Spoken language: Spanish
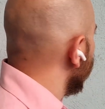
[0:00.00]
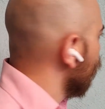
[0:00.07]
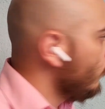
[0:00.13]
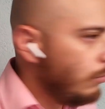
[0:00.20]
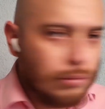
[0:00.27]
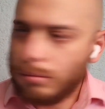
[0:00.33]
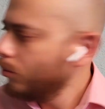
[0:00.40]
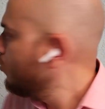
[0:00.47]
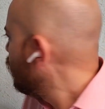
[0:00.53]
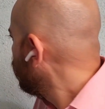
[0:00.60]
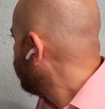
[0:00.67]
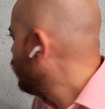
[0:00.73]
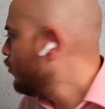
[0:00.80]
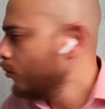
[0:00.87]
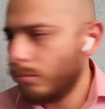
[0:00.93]
giré la
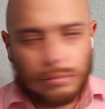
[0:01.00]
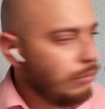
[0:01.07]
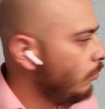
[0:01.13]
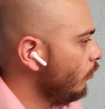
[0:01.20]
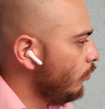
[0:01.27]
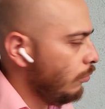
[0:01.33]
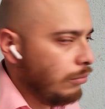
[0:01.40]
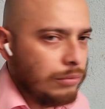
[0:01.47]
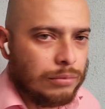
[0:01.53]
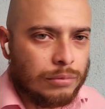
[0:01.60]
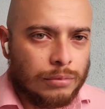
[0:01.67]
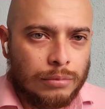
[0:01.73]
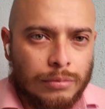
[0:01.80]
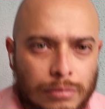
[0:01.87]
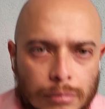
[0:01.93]
cabeza como estuviera haciendo
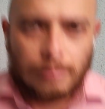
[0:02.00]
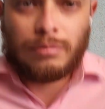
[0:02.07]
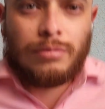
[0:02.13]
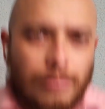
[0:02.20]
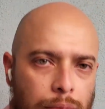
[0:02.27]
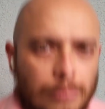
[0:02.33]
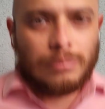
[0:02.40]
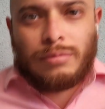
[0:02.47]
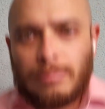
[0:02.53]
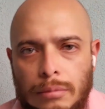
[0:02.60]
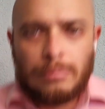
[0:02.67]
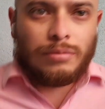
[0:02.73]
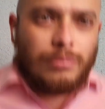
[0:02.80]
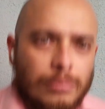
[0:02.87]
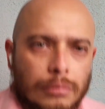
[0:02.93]
ejercicio,
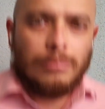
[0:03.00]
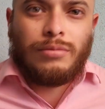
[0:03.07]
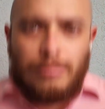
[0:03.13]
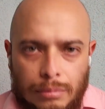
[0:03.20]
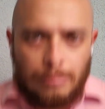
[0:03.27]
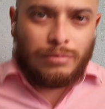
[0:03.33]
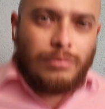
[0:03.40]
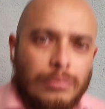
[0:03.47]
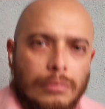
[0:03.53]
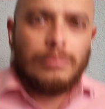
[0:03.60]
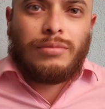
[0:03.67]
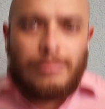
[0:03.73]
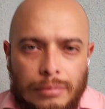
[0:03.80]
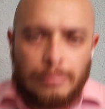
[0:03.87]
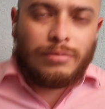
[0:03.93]
troté y
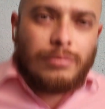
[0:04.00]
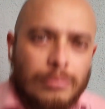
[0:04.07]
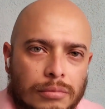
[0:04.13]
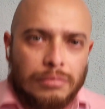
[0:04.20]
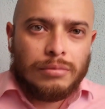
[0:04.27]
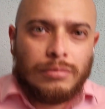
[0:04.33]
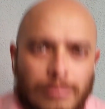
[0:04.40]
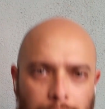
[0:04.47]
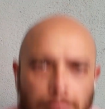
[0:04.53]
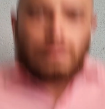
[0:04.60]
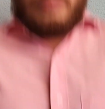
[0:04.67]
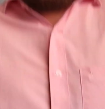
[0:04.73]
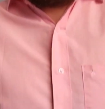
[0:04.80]
no hubo ningún